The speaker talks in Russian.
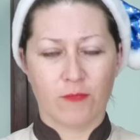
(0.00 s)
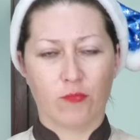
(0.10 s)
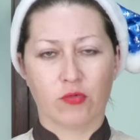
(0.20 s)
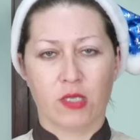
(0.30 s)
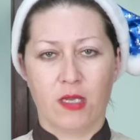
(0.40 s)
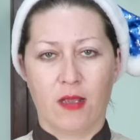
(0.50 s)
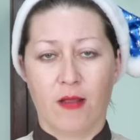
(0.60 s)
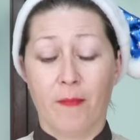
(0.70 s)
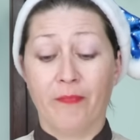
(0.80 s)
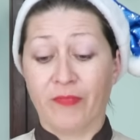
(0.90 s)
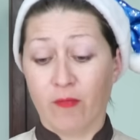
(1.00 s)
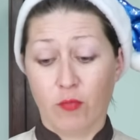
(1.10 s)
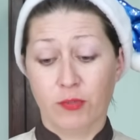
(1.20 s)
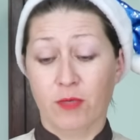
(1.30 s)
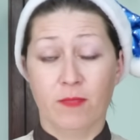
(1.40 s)
вкус ореха.
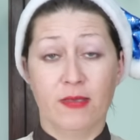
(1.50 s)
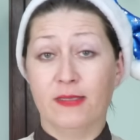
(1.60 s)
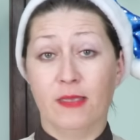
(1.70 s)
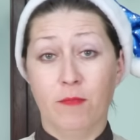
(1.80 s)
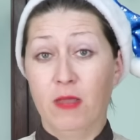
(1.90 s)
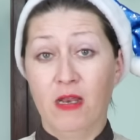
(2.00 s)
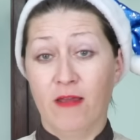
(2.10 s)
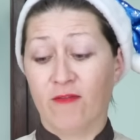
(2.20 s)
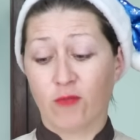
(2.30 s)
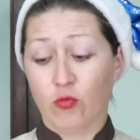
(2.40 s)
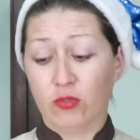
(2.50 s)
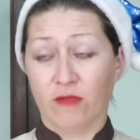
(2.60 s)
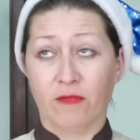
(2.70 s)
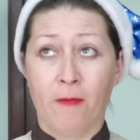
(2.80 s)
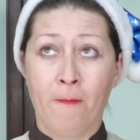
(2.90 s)
В общем, изобилие
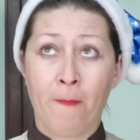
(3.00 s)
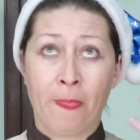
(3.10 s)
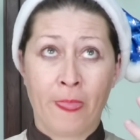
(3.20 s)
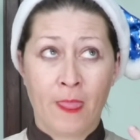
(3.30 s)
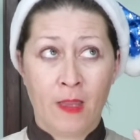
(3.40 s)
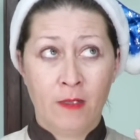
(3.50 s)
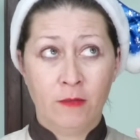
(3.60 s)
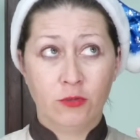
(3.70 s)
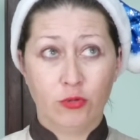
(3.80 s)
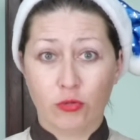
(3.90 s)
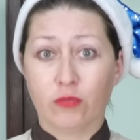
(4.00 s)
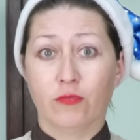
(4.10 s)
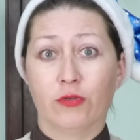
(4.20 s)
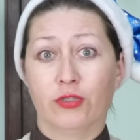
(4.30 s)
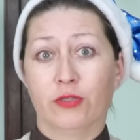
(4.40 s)
вкусов
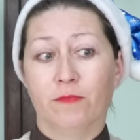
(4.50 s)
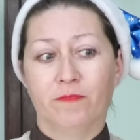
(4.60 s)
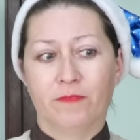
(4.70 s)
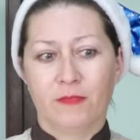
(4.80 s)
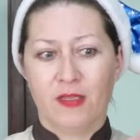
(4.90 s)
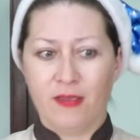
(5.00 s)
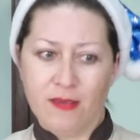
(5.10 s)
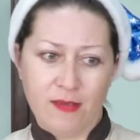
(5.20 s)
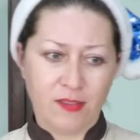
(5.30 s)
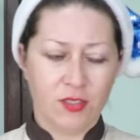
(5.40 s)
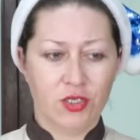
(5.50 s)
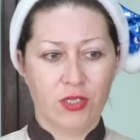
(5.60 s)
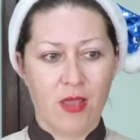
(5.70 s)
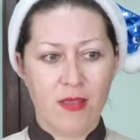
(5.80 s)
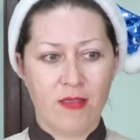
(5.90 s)
чувствуешь и
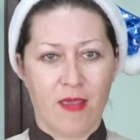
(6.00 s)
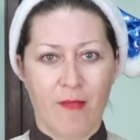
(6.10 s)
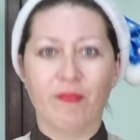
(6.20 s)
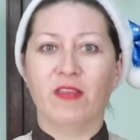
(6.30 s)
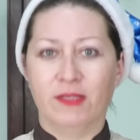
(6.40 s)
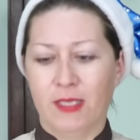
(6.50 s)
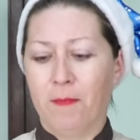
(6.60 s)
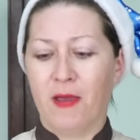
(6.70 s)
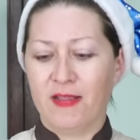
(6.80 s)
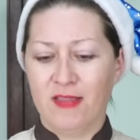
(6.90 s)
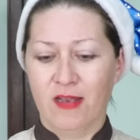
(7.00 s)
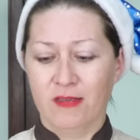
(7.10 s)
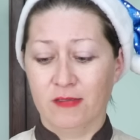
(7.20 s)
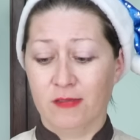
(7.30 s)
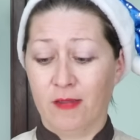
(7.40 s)
сочетание, и все по
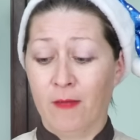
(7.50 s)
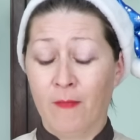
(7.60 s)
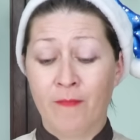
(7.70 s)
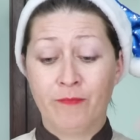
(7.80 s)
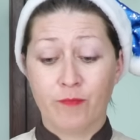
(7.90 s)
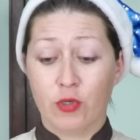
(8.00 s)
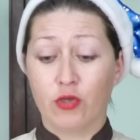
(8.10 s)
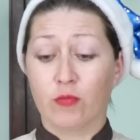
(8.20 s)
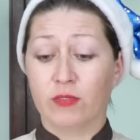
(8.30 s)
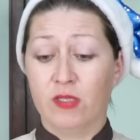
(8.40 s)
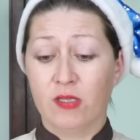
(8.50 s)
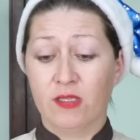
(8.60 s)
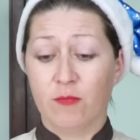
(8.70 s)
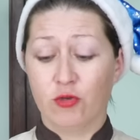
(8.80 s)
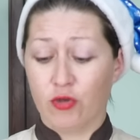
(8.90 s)
отдельности. Причем здесь
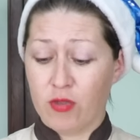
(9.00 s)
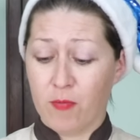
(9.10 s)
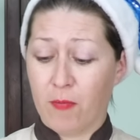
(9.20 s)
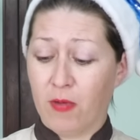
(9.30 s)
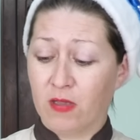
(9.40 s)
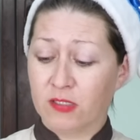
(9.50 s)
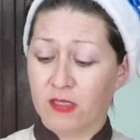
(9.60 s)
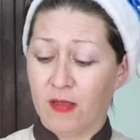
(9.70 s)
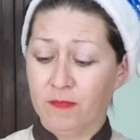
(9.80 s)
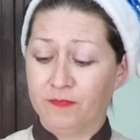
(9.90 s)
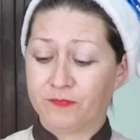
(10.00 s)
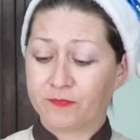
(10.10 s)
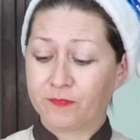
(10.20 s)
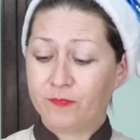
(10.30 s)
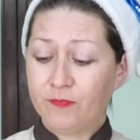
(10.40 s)
нам еще не попался
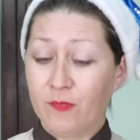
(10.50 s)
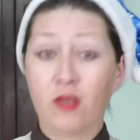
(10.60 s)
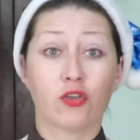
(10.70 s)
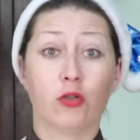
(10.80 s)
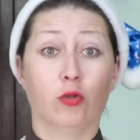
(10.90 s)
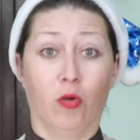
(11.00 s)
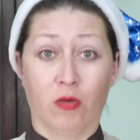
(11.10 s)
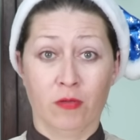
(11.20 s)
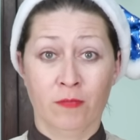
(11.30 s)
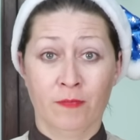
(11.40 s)
желток.